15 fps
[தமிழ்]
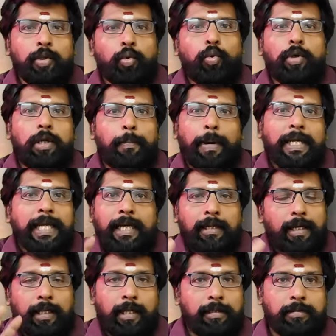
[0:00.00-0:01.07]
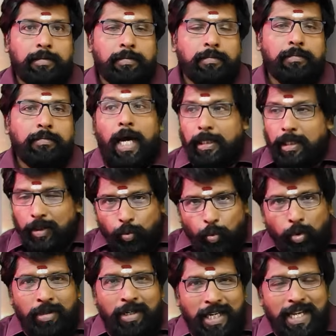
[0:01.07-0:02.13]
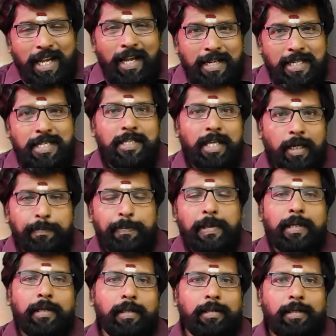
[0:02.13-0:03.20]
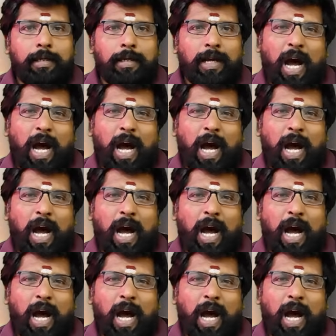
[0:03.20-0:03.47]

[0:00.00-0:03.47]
எடுத்து கொடுக்குற பங்கீடு கிடையாது அல்லது ஒன்றிய அரசு தரப்பில் இருந்து